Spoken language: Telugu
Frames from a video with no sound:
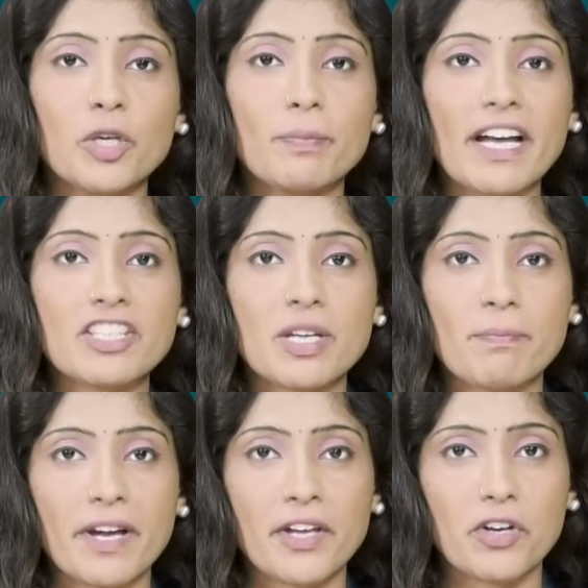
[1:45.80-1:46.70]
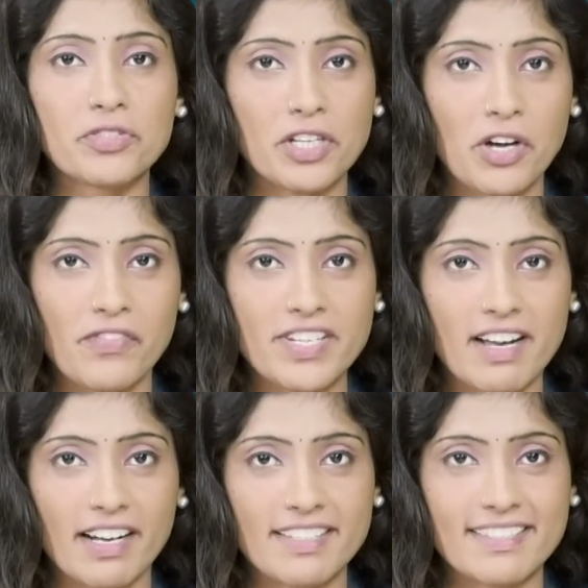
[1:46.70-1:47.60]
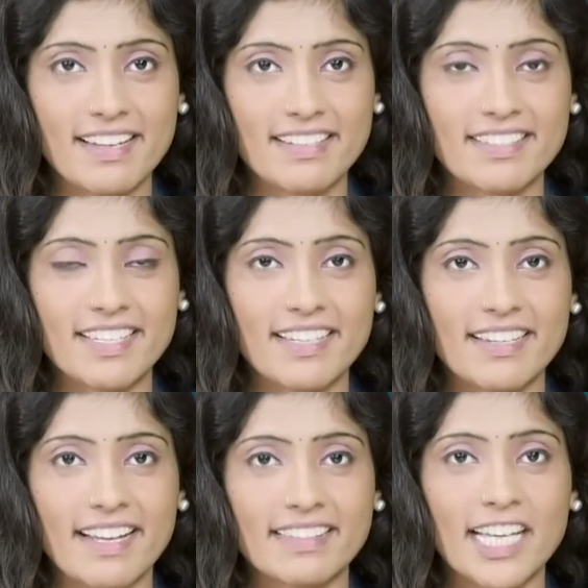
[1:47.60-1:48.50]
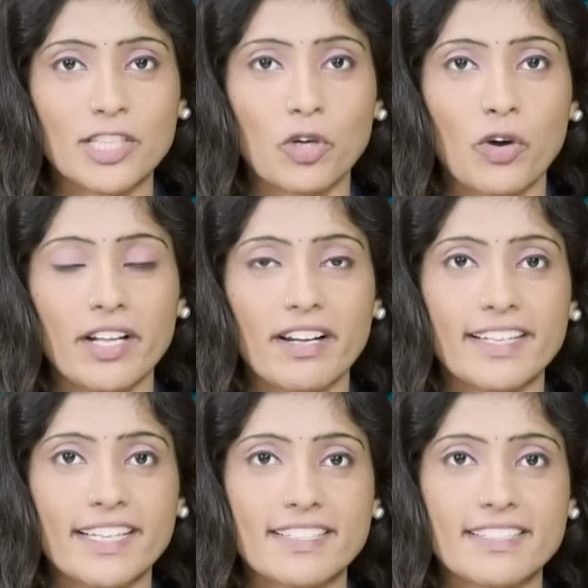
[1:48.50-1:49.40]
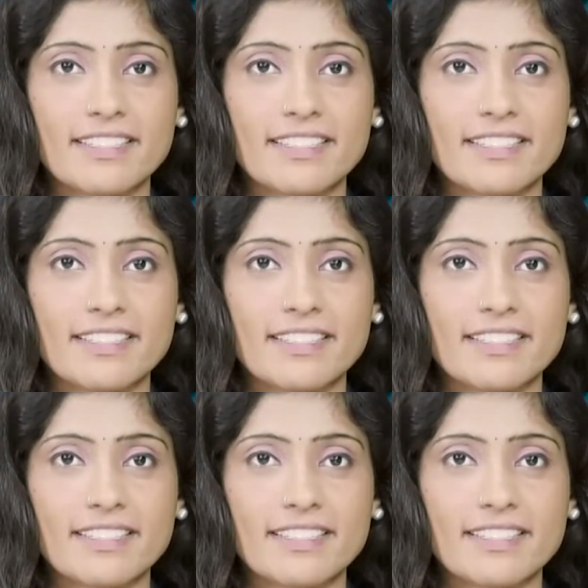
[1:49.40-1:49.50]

గుడ్ బై చెప్పే యోచనలో విశాఖ జిల్లా సీనియర్ నేత తోట నగేష్